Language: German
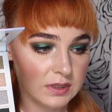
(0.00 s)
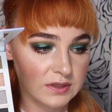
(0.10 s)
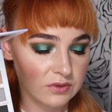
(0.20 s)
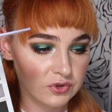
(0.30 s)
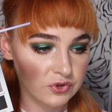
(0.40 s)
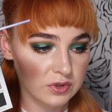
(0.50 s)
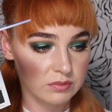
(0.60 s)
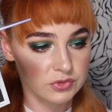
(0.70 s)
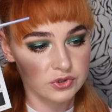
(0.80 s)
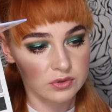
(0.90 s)
Ist so eine
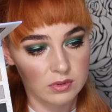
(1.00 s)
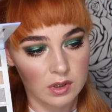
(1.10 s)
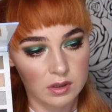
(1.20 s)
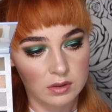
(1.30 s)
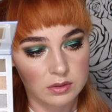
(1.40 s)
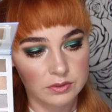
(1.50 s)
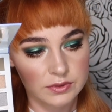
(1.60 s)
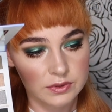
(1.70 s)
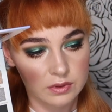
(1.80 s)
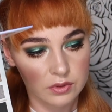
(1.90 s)
schöne Mischung
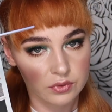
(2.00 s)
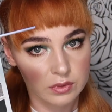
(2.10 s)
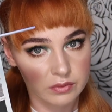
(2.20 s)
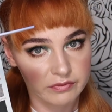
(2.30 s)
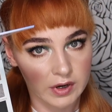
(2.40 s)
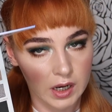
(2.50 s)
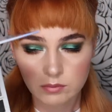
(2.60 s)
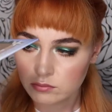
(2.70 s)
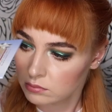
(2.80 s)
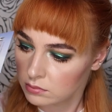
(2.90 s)
aus kühl und
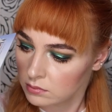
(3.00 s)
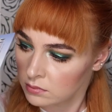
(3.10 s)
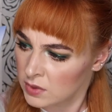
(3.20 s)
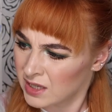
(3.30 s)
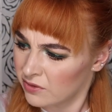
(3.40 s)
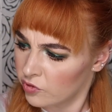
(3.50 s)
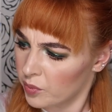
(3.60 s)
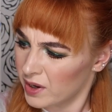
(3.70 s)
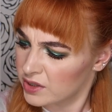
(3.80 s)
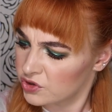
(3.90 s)
warm.
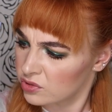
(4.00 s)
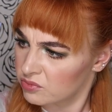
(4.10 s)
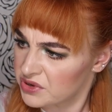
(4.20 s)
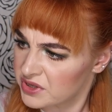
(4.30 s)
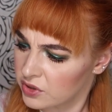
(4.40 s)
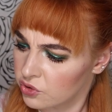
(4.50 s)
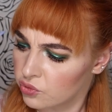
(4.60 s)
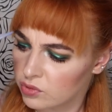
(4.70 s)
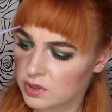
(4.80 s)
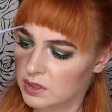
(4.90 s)
Wobei schon ein bisschen
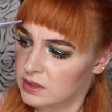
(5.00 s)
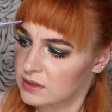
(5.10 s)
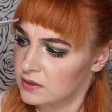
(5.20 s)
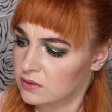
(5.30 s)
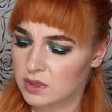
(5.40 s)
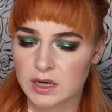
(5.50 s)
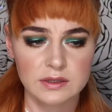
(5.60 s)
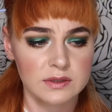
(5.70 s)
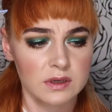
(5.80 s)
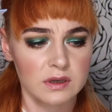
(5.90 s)
kühl, ne? Das ist so der
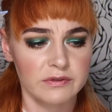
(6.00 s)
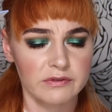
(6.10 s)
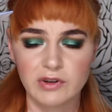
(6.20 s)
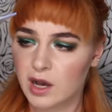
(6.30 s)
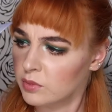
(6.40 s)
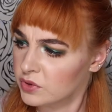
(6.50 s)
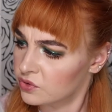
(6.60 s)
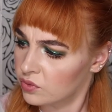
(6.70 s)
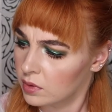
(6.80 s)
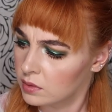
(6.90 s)
einzige warme
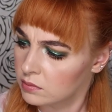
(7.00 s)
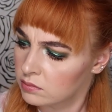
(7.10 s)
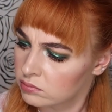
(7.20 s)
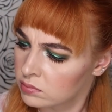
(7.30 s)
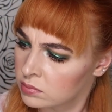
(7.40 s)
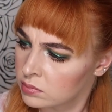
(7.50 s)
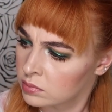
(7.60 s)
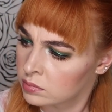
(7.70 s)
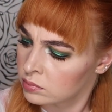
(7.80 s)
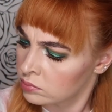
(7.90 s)
Ton.
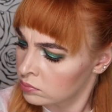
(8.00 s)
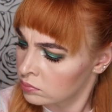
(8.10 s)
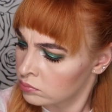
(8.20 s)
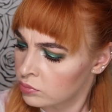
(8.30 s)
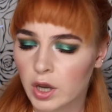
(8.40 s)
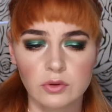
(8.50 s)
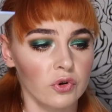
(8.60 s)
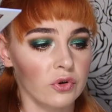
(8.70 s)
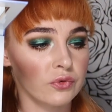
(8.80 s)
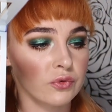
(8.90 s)
Ja,
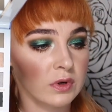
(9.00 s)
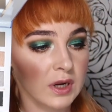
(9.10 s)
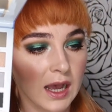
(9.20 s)
doch kühl.